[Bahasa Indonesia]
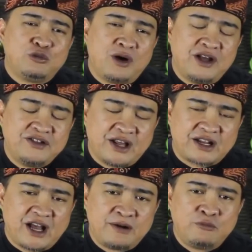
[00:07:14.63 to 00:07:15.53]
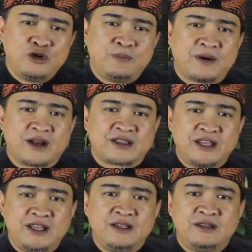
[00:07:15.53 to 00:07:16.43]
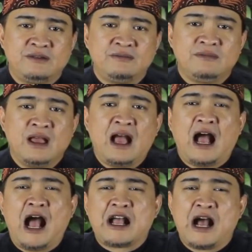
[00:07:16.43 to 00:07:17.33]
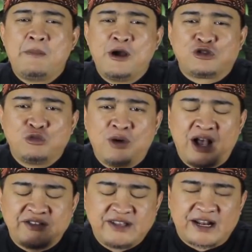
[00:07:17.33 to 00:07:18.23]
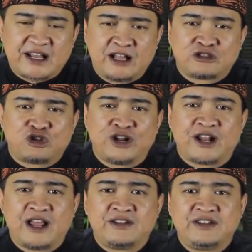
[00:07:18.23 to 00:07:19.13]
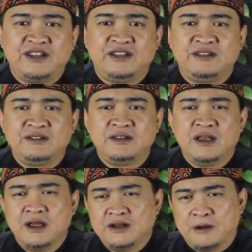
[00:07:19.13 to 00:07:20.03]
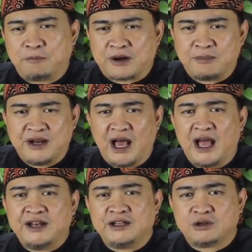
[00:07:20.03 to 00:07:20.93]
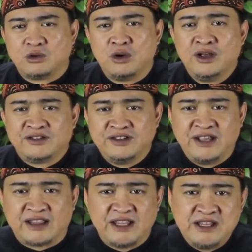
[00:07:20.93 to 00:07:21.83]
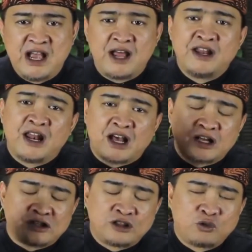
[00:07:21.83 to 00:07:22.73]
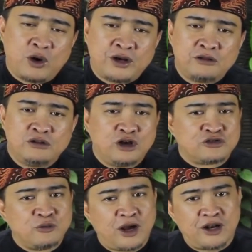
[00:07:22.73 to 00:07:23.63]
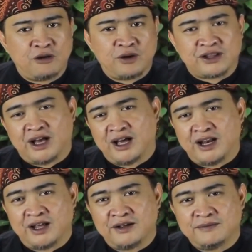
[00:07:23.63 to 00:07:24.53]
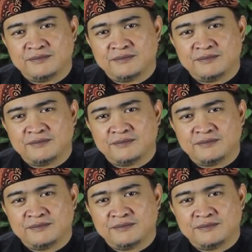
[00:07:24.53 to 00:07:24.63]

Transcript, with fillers: itu mengajarkan budi pekerti, Agama itu mengajarkan toleransi dan perbedaan itu sejatinya adalah ketentuan Allah Subhanahu wa taala.